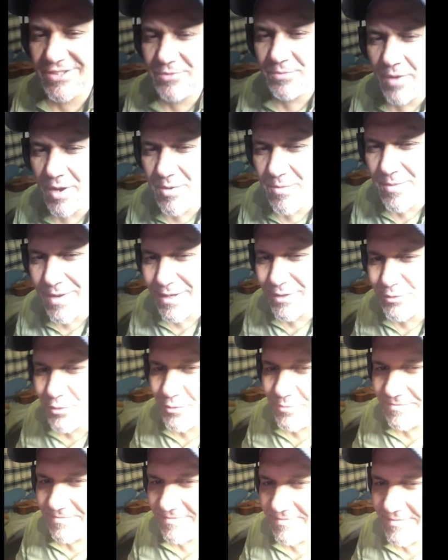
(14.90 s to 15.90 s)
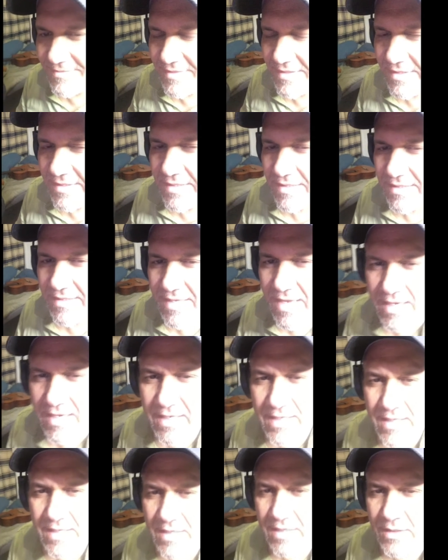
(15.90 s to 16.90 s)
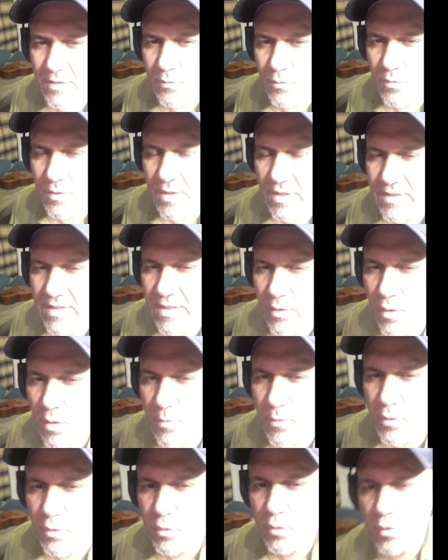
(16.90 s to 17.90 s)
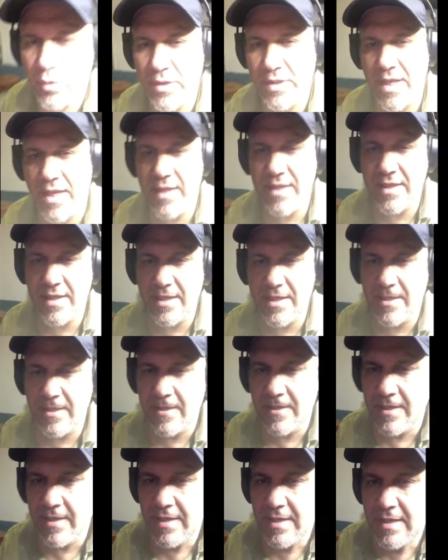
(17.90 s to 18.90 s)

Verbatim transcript: experimento, ya que nunca he tenido la oportunidad de,